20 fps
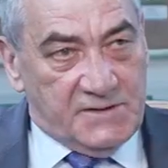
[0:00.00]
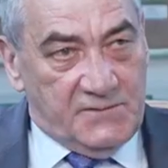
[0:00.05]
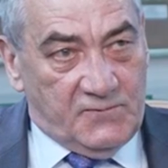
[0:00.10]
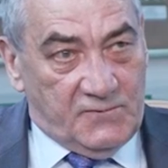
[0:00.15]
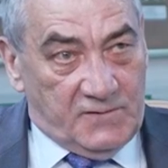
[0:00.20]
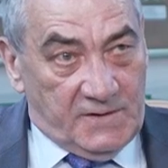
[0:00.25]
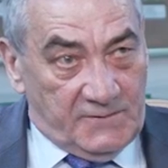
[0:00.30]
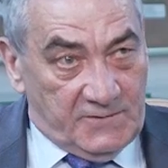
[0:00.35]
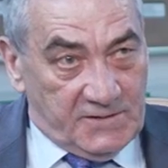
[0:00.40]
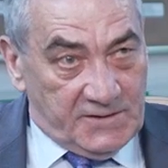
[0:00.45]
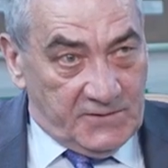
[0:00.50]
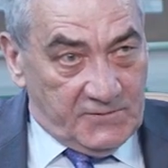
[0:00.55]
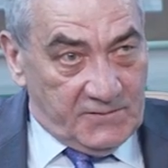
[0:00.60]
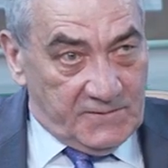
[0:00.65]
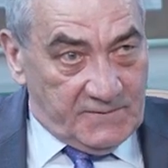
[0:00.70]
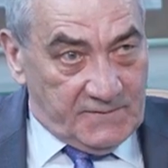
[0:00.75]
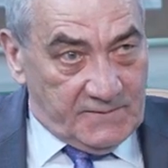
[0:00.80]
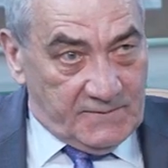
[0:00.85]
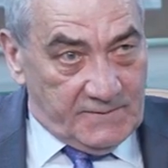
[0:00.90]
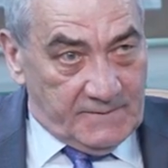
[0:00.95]
углеводородов
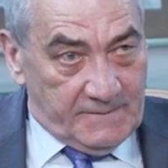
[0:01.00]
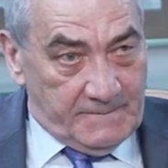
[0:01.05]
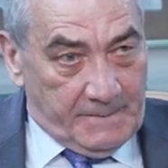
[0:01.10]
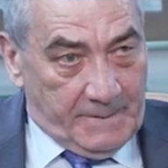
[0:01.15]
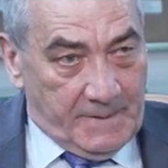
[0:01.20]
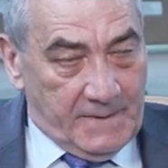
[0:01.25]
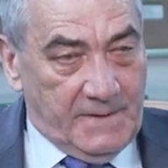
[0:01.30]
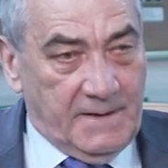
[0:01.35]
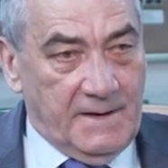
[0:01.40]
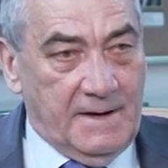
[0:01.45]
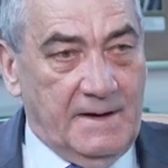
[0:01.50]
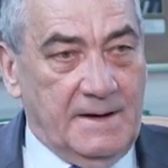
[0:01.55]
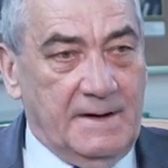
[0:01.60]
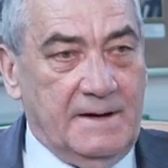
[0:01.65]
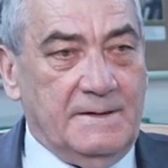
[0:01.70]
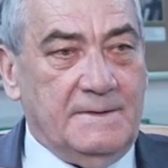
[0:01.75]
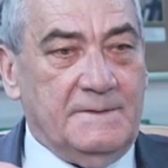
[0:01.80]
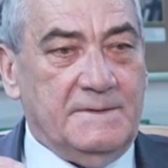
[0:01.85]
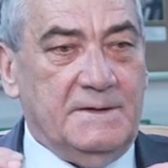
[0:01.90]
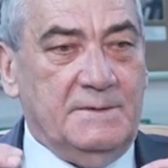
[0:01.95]
на
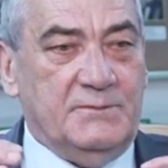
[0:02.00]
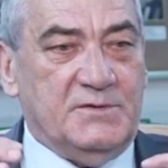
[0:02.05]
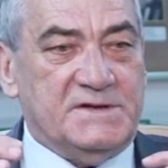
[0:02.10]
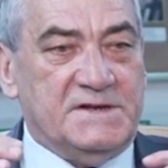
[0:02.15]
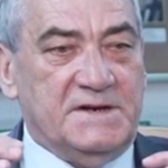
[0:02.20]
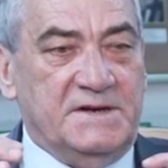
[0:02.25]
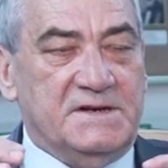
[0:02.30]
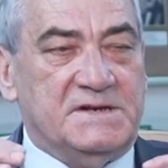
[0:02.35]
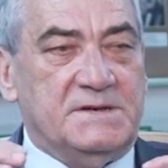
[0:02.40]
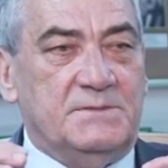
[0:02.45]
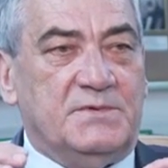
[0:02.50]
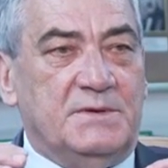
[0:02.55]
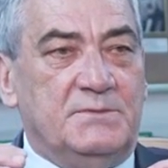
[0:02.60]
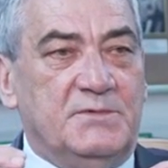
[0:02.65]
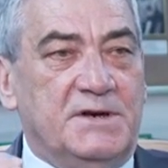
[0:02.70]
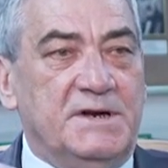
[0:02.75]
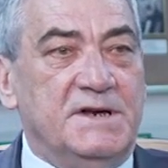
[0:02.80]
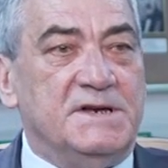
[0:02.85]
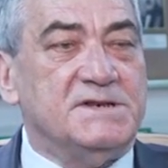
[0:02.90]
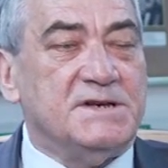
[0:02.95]
непосредственно побережье